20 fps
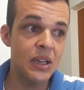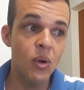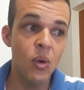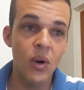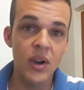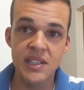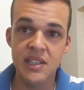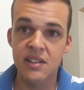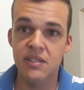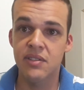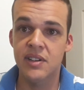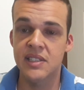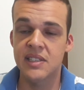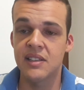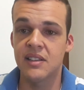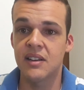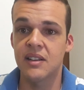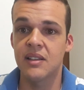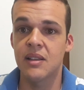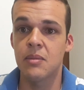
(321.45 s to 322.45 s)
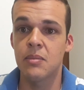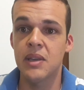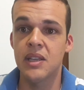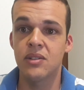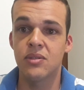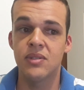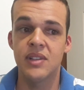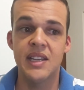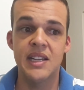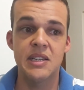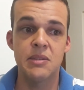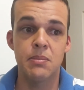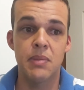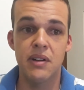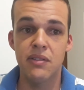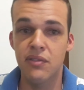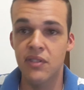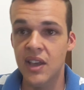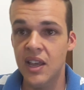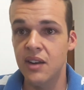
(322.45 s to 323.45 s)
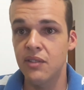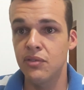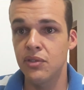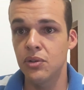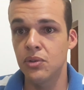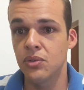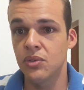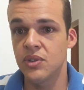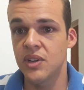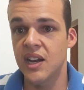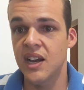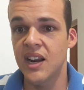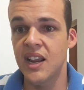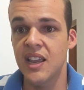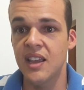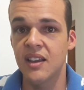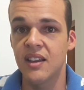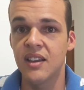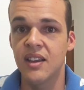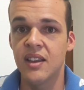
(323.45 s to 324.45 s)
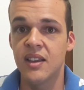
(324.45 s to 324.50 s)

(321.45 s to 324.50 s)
Gosta de fazer tratamento deles? Prefere filtro de areia?